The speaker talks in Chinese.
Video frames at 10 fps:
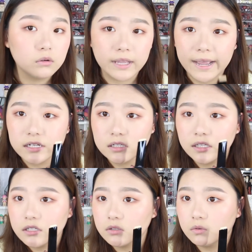它是
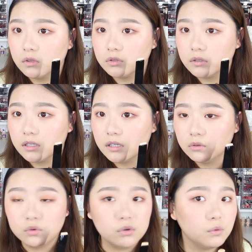那种我觉得
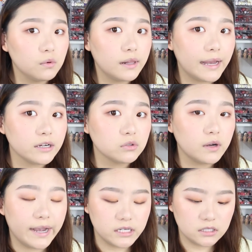对于我来
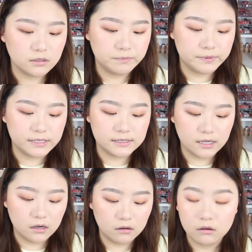说还是比
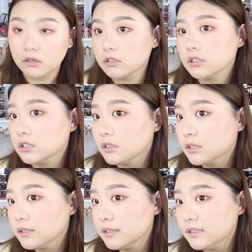较
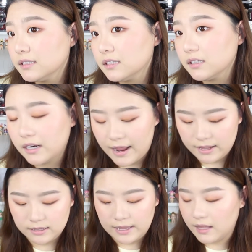自
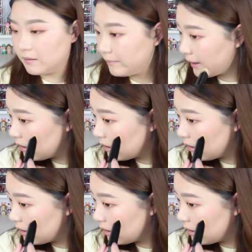然一点的